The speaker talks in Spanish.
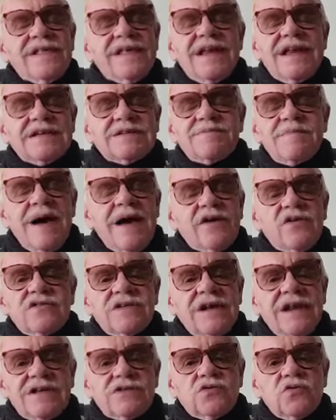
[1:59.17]
de las manos
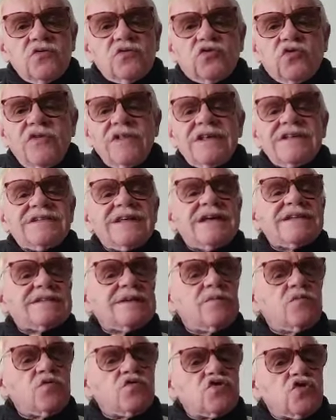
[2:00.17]
del asunto y desde
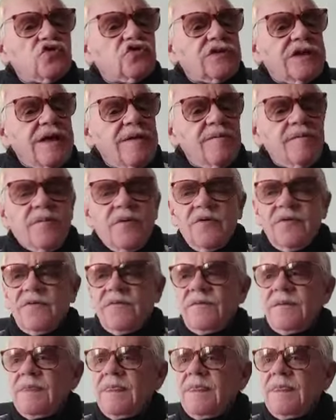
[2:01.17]
hace mucho tiempo.